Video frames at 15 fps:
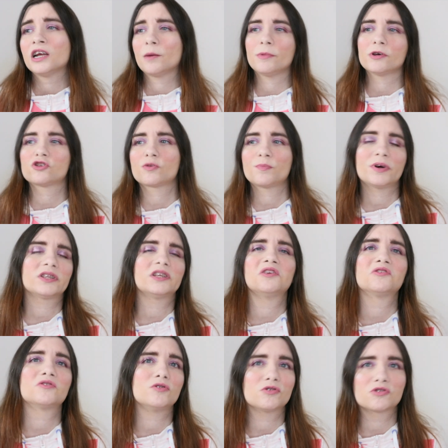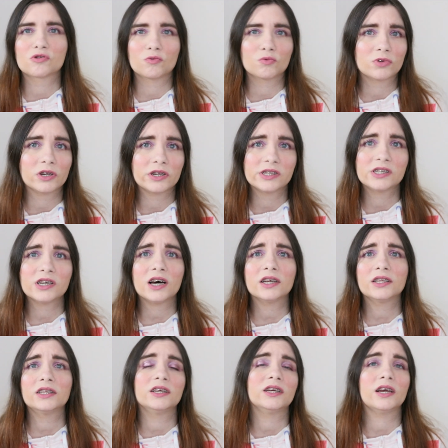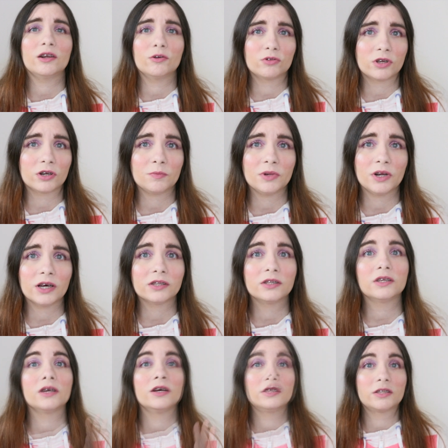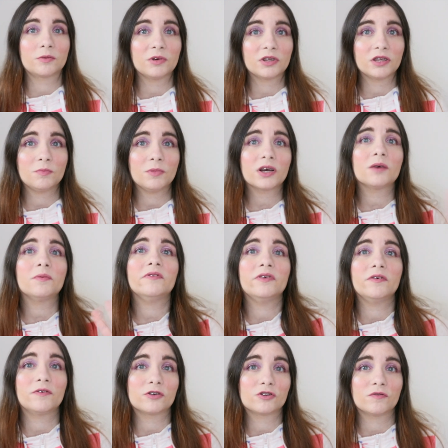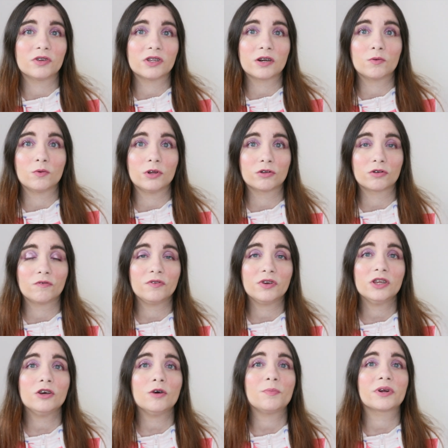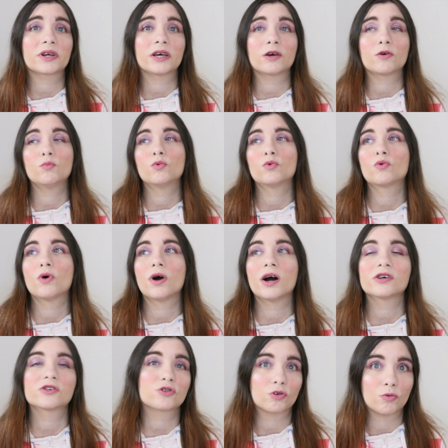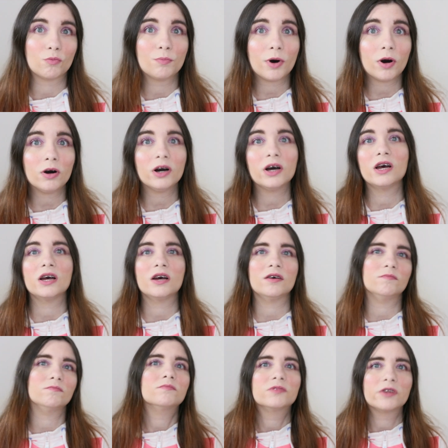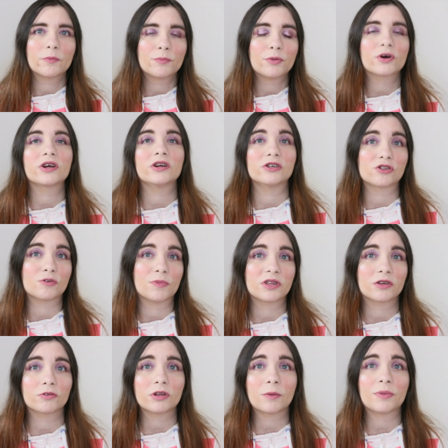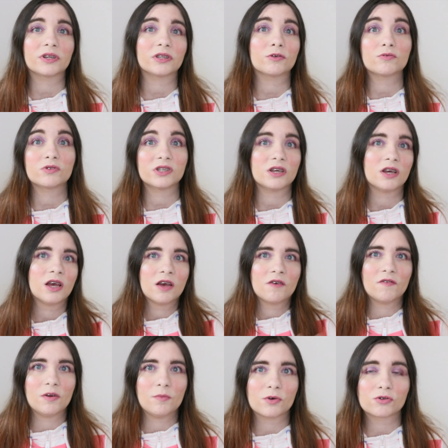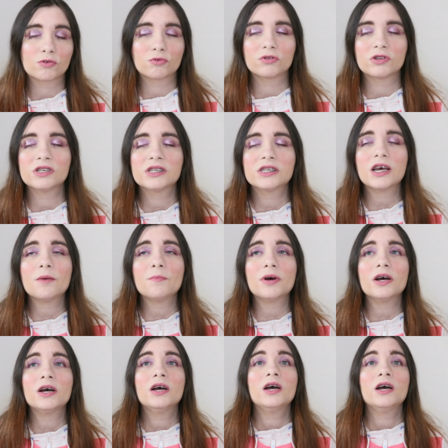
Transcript: la maggior parte sono utilizzati e li ho terminati i terminati di make up ve li faccio vedere in un altro video perché comunque sono un po' e da un po' che li sto mettendo da parte così vi li mostro tutti insieme